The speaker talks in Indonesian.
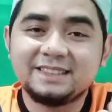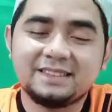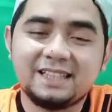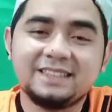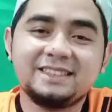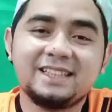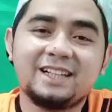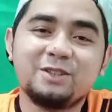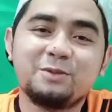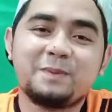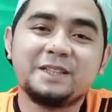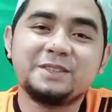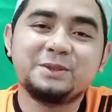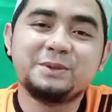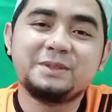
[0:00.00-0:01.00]
dan jangan
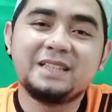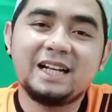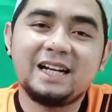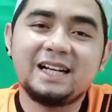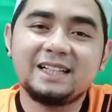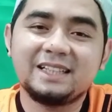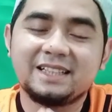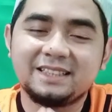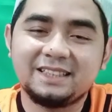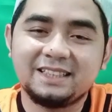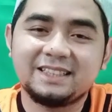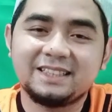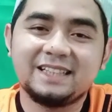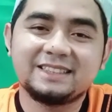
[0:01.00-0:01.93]
lupa juga kritik